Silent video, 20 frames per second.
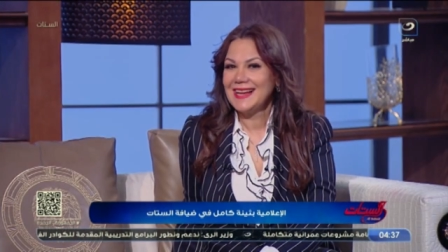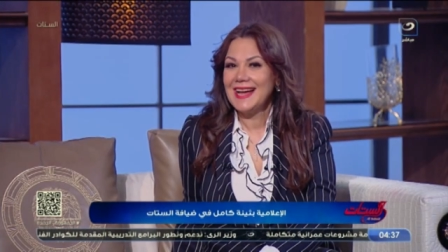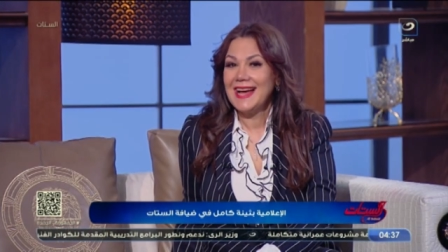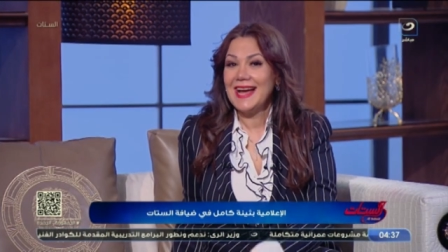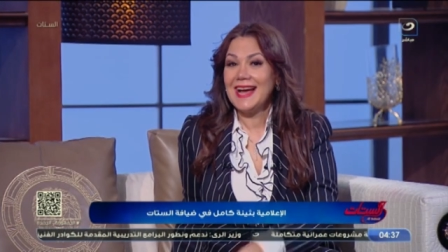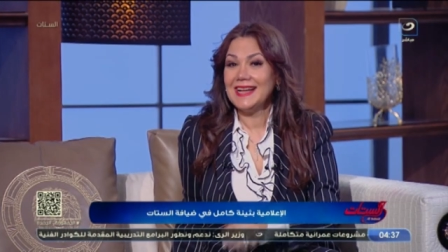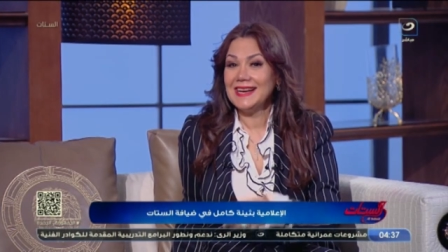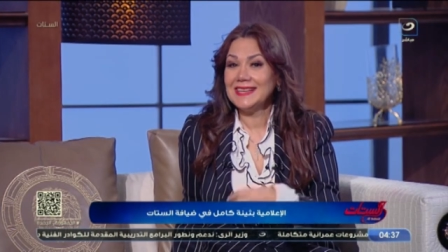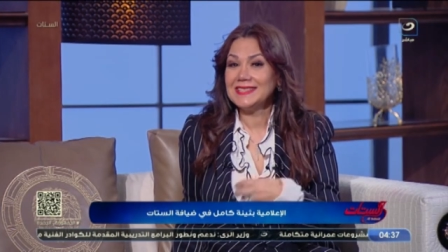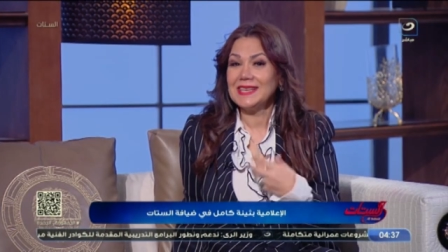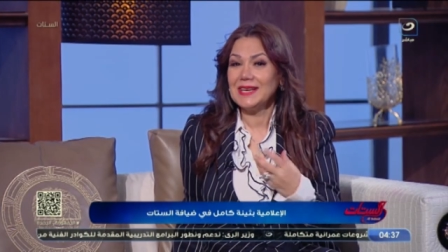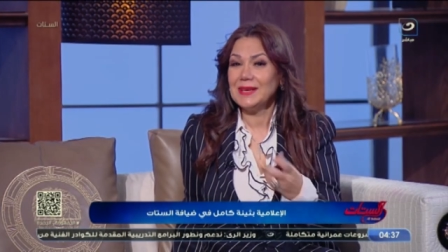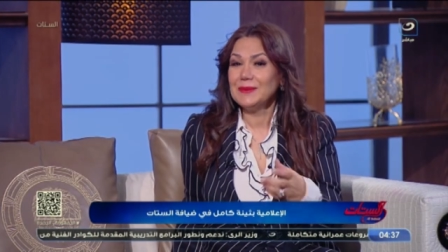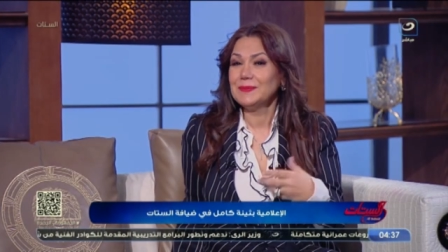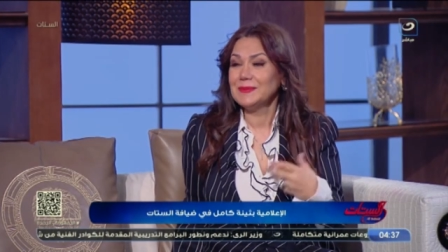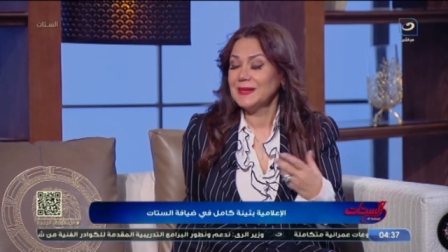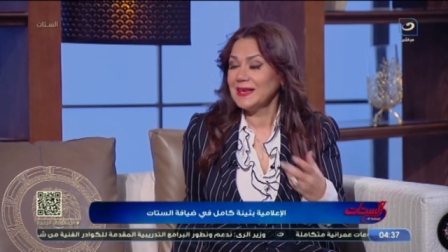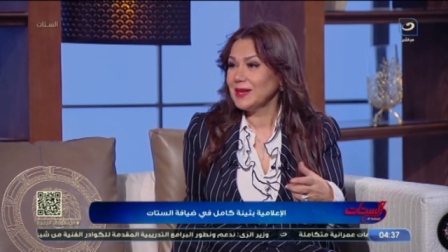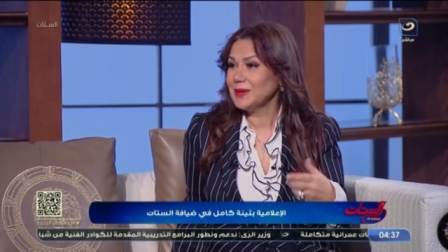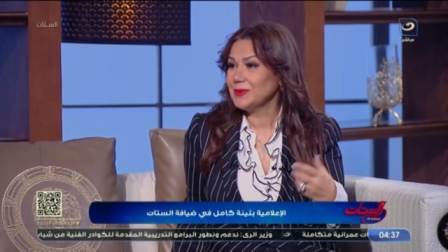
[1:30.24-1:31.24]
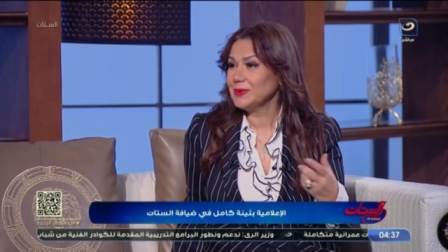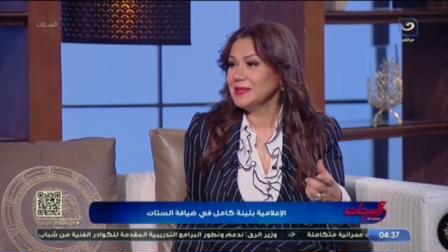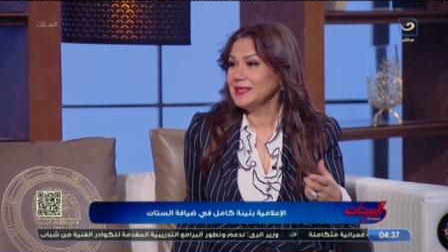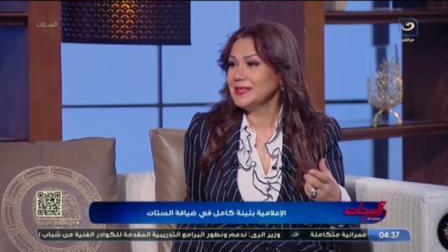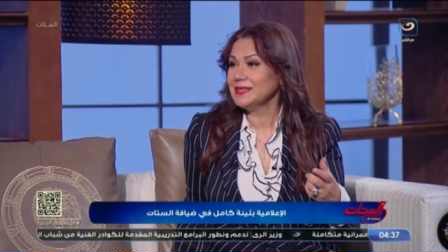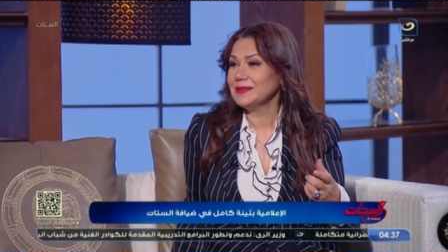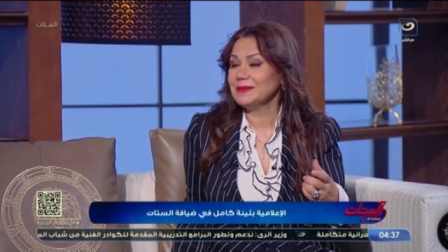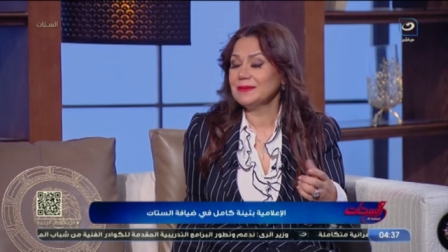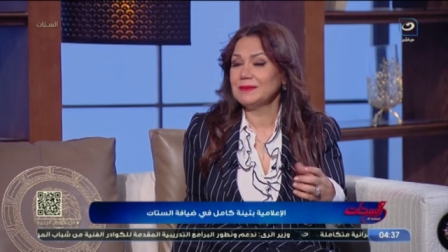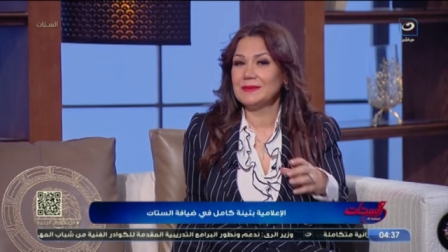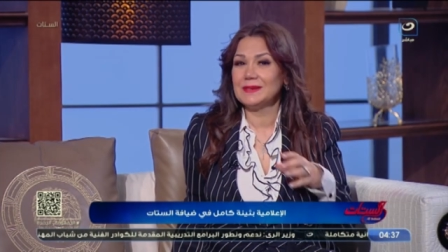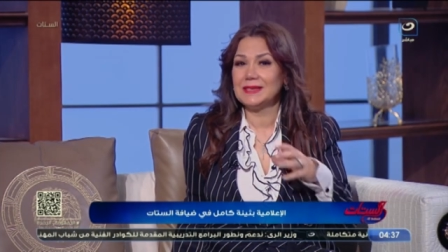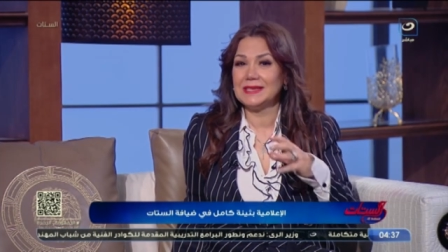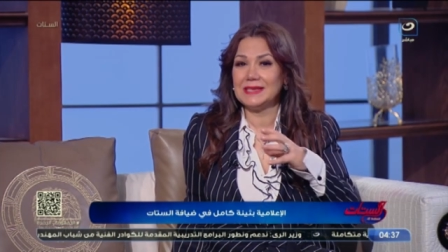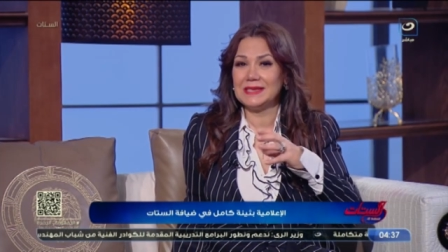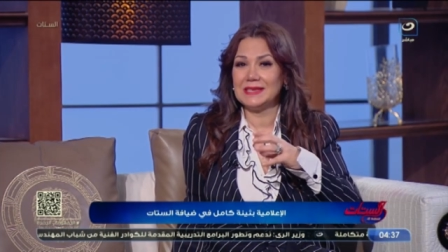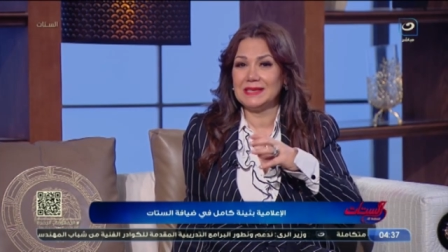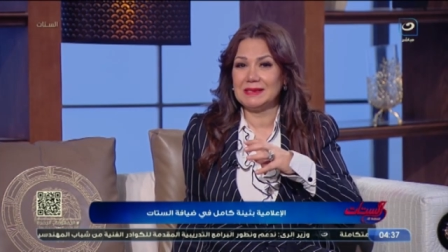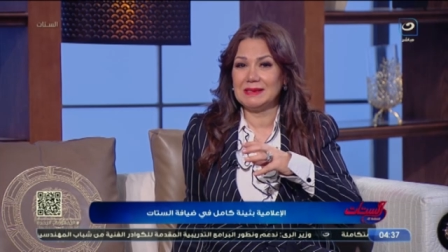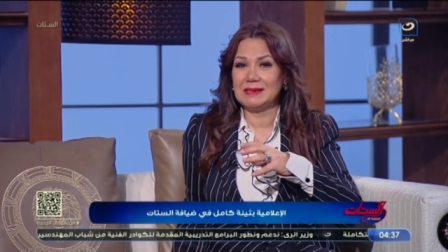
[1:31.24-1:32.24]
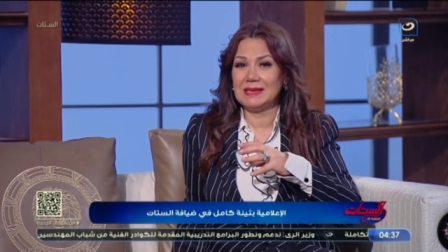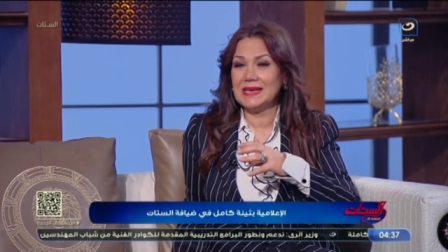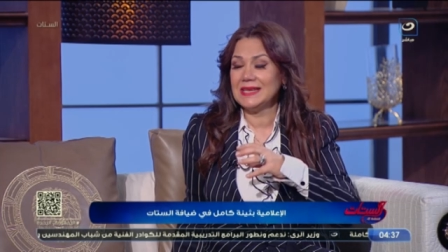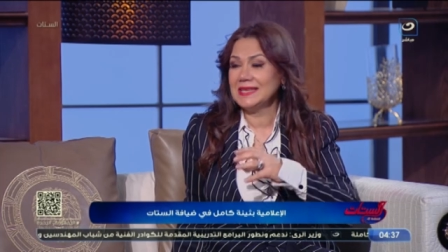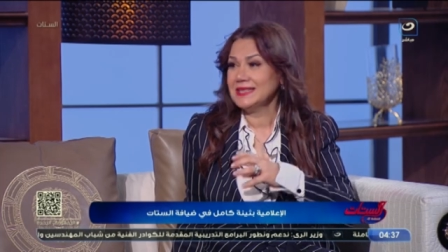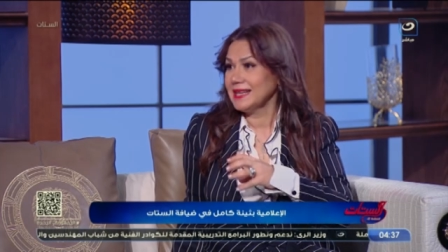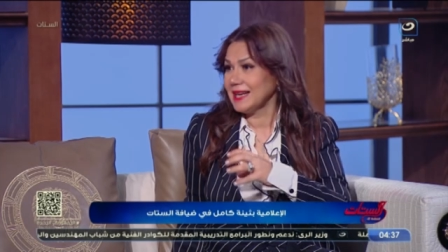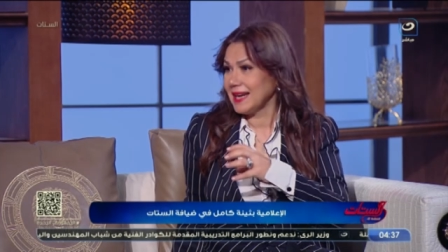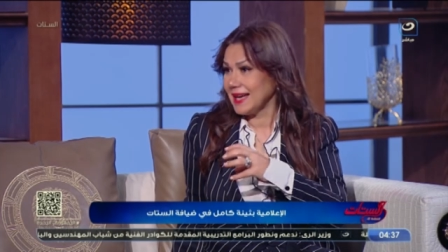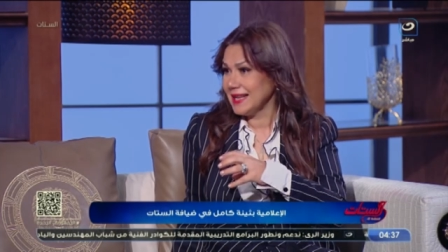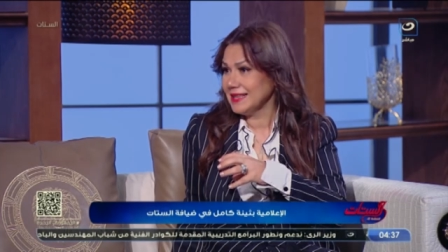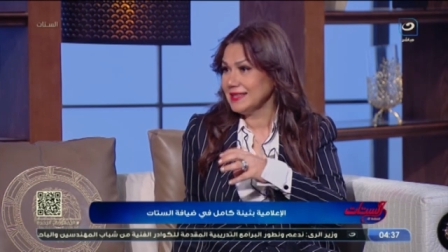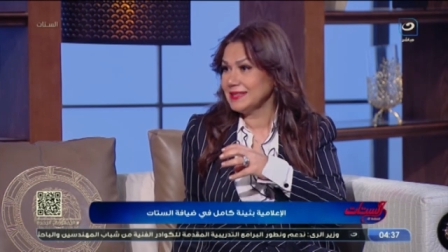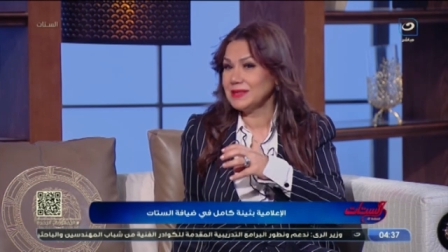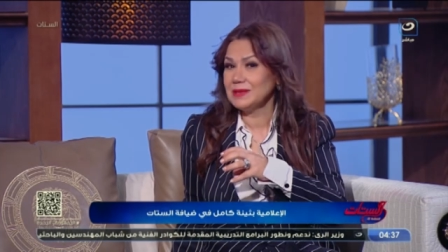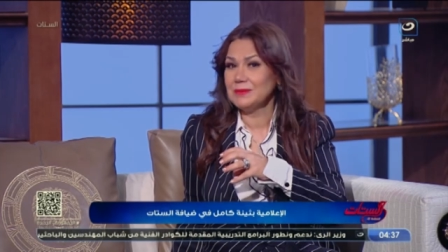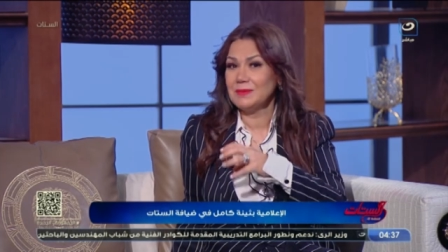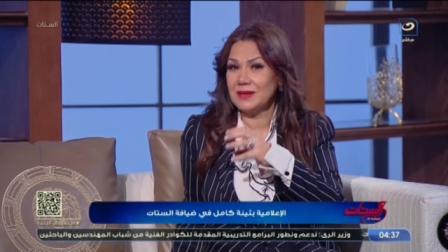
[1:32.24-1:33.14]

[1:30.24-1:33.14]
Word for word: انا تعبت قوي لاني دخلت